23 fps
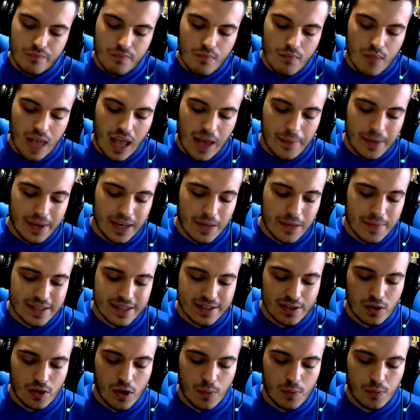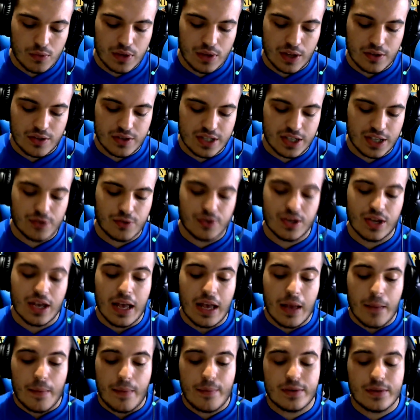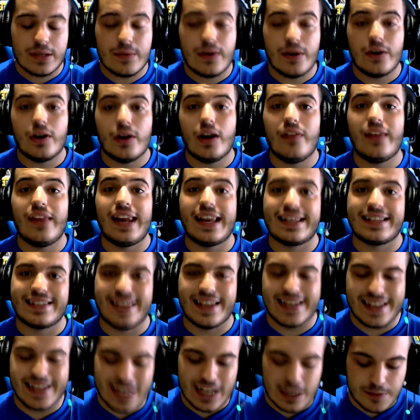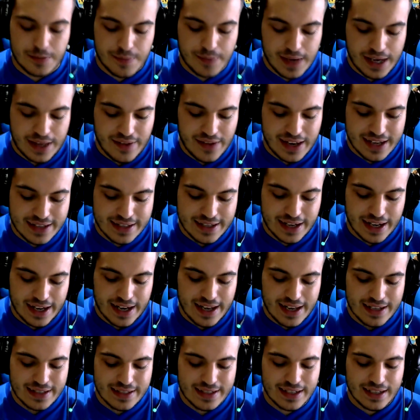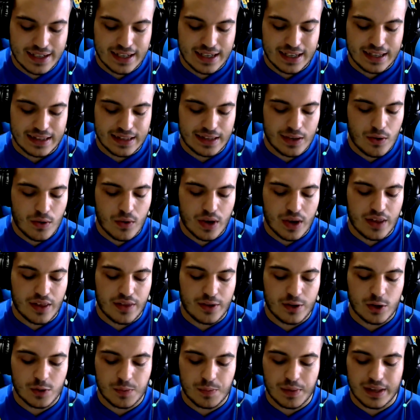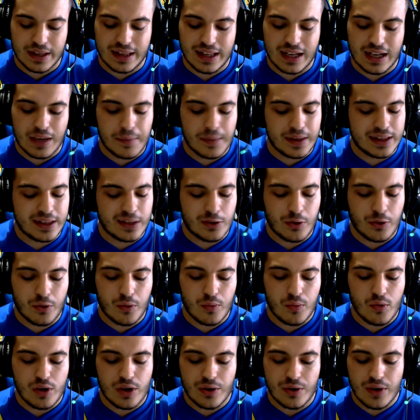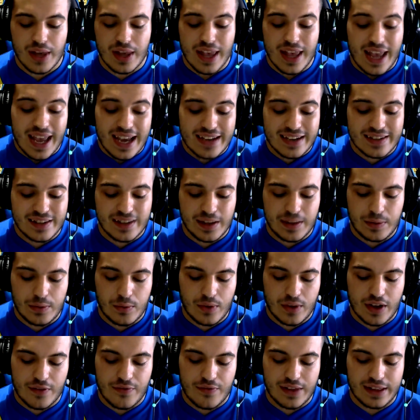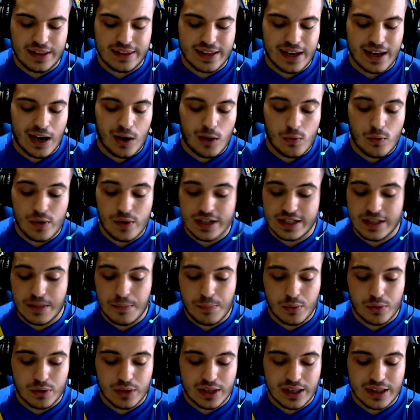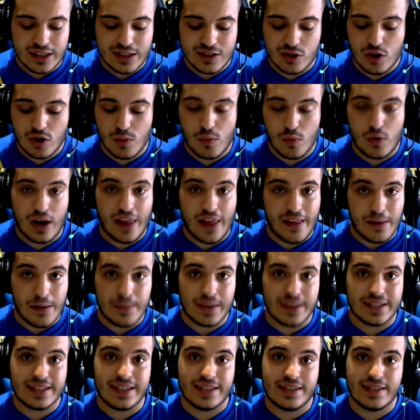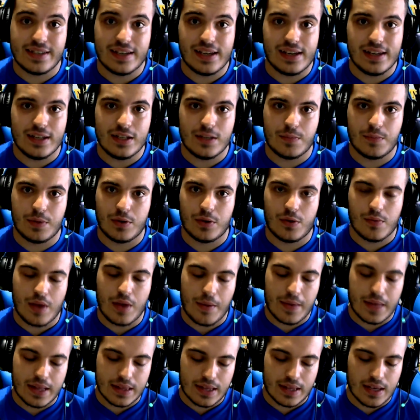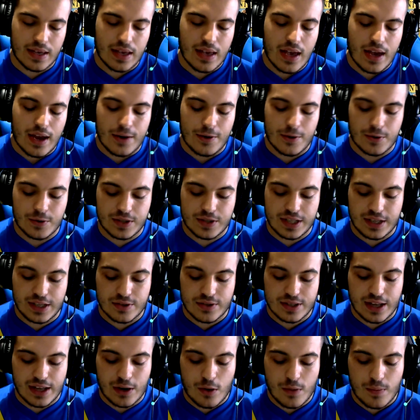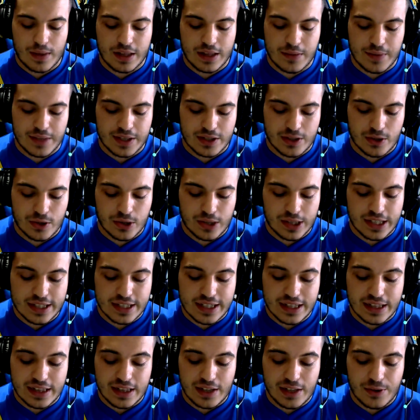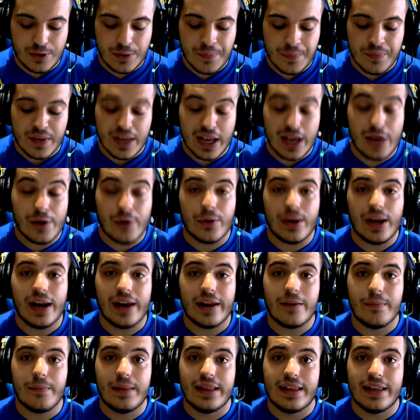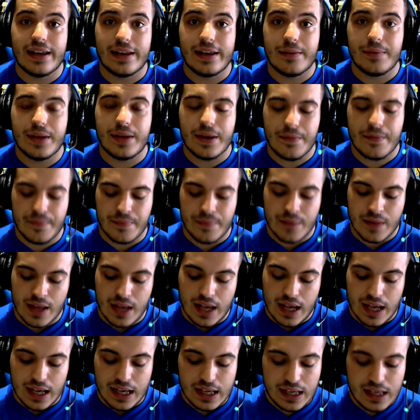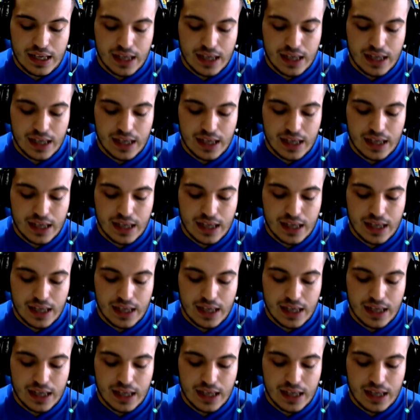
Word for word: A ver qué más tengo apuntado, chicos. Vamos a hablar ahora de las arenas, ¿vale? De las arenas eh, tengo que deciros prácticamente todo bueno, excepto que faltan algunas importantes como la del Mixed Challenge, pero obviamente no si no está el combate mixto no tiene sentido. El Royal Rumble de Arabia, y